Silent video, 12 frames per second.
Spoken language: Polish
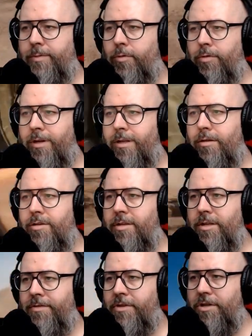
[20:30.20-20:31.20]
przez półtorej
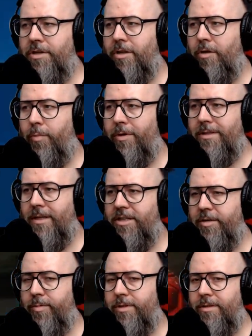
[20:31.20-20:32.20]
godziny ćwiczyć jedną
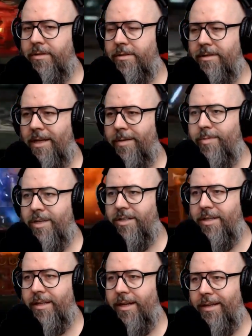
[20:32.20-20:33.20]
postać, żeby zanim
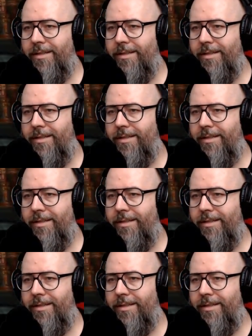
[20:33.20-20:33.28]
zacznę